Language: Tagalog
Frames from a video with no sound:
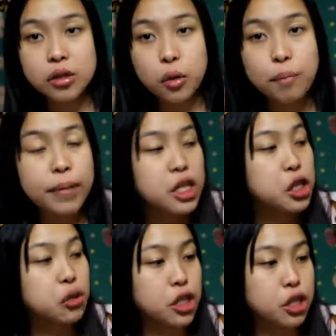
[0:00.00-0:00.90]
to, may
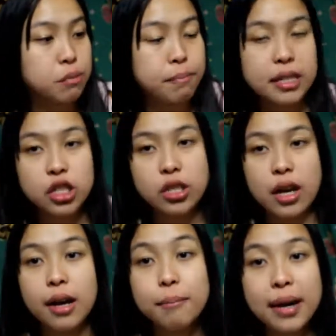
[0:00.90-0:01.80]
shorts pa
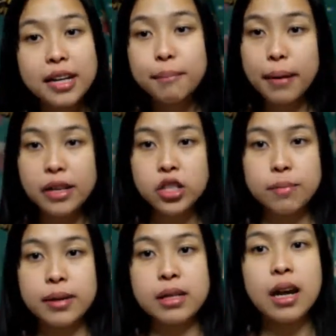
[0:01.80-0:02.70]
siya. Parang
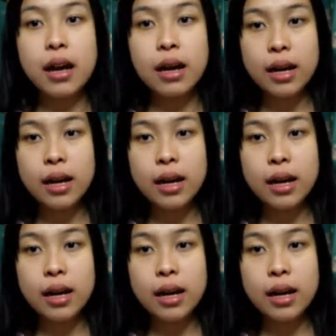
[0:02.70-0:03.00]
pajama na.